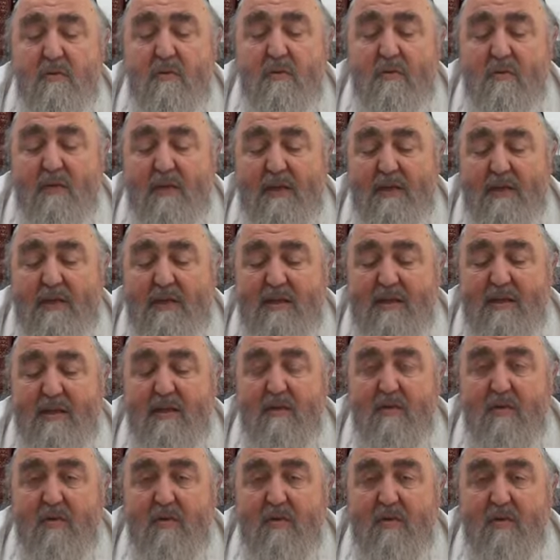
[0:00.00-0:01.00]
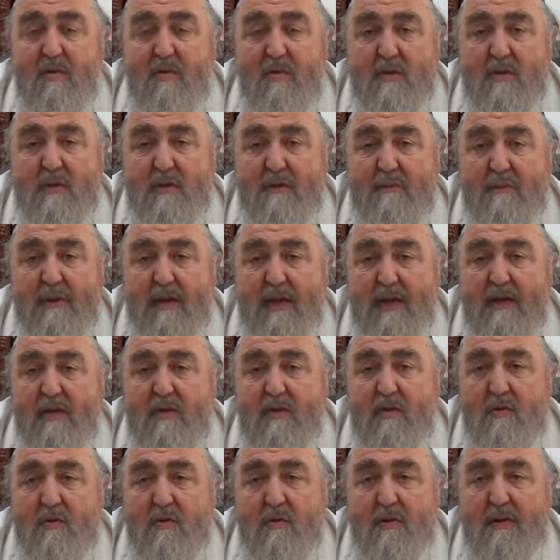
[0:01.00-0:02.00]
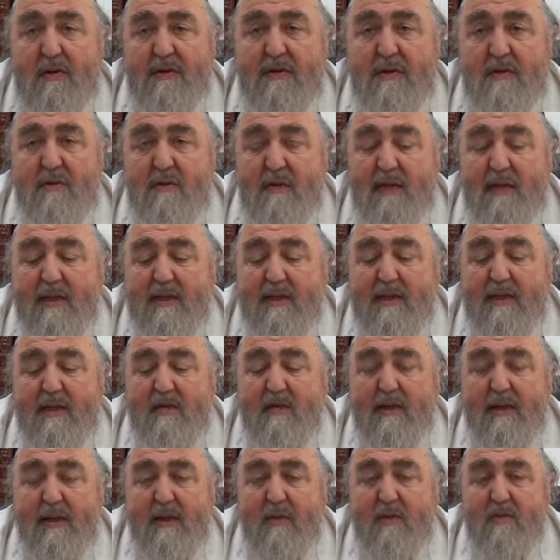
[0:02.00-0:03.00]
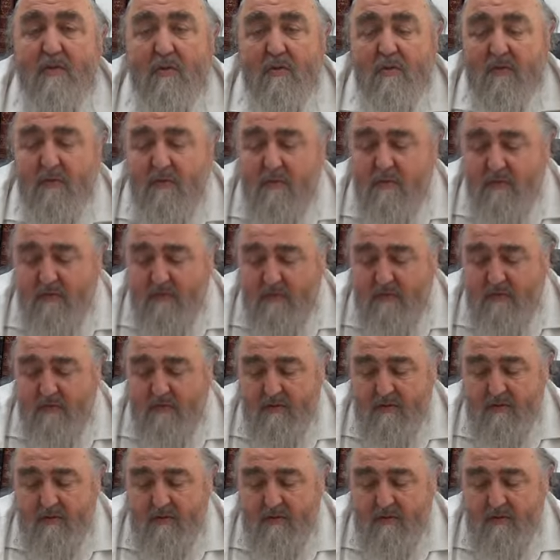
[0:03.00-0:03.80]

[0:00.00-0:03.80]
on décide de se séparer de toutes les idolâtries qu'il y a autour de nous.